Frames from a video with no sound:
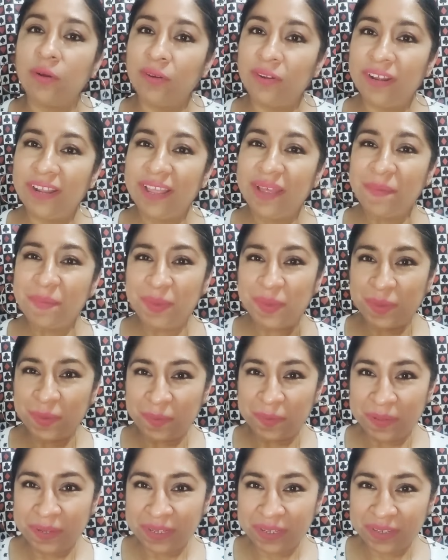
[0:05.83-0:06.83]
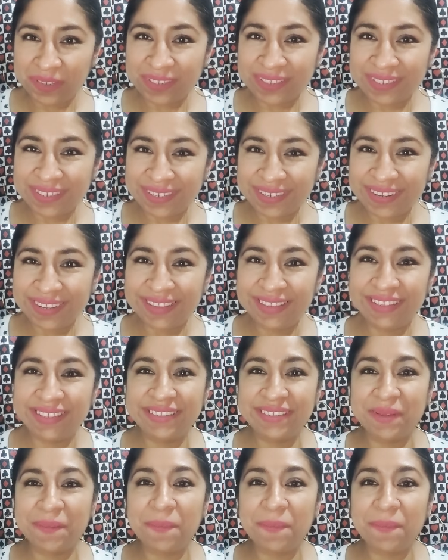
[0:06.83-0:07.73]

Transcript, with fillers: Hola, mi nombre es Rox Hernández.